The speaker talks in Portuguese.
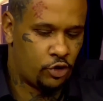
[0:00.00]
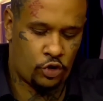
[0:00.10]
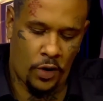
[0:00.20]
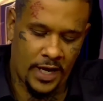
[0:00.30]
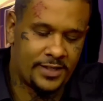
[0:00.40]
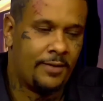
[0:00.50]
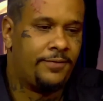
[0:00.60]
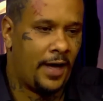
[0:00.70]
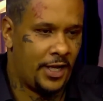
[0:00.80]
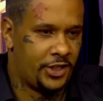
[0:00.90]
Só essa
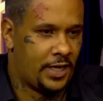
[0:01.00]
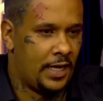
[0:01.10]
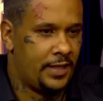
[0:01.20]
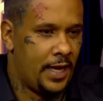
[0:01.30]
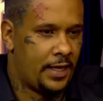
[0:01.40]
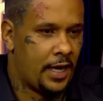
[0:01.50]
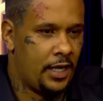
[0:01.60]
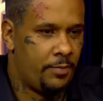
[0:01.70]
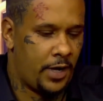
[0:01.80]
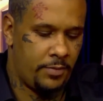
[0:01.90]
fala de Kardec
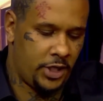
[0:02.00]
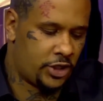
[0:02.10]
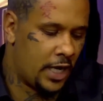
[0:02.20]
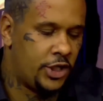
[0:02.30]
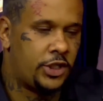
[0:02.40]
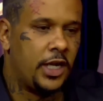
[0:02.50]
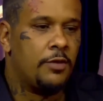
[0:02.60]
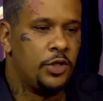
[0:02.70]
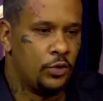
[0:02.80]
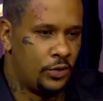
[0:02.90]
aí, para mim, já
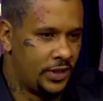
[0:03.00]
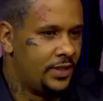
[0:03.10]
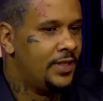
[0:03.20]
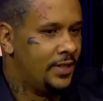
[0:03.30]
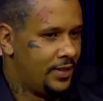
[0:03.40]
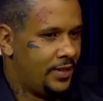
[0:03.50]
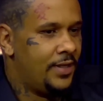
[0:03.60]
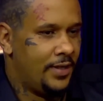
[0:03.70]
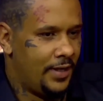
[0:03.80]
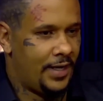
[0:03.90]
exterminou
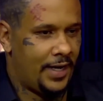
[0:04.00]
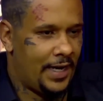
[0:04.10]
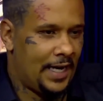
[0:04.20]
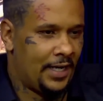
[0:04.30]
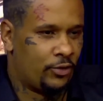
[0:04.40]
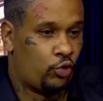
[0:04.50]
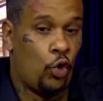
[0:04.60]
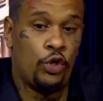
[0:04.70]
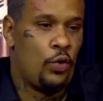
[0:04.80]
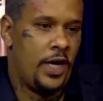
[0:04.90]
é,
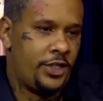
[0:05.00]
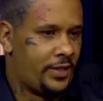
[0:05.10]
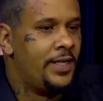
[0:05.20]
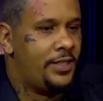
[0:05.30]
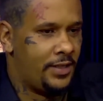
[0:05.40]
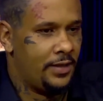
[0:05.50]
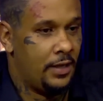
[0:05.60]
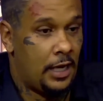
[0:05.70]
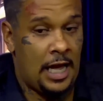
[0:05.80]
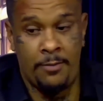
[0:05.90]
todo o restante.
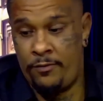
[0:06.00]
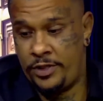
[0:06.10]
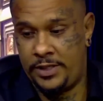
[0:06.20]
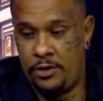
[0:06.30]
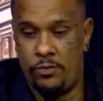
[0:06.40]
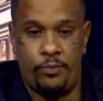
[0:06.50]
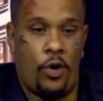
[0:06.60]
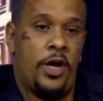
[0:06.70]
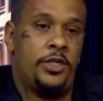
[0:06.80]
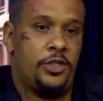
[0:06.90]
Ah, mas você não
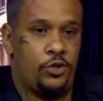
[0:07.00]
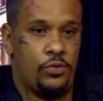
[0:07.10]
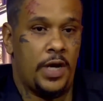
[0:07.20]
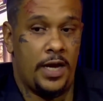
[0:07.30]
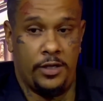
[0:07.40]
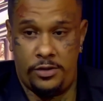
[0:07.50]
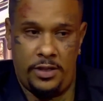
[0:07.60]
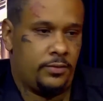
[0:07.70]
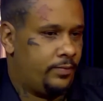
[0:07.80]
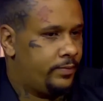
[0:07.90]
pode julgar isso.
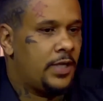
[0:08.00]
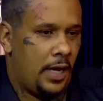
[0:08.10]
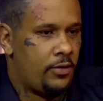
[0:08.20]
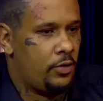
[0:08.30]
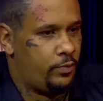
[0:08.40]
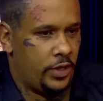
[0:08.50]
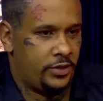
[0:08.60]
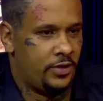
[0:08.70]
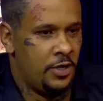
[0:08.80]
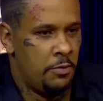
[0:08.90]
Não, claro que eu
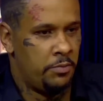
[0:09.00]
posso.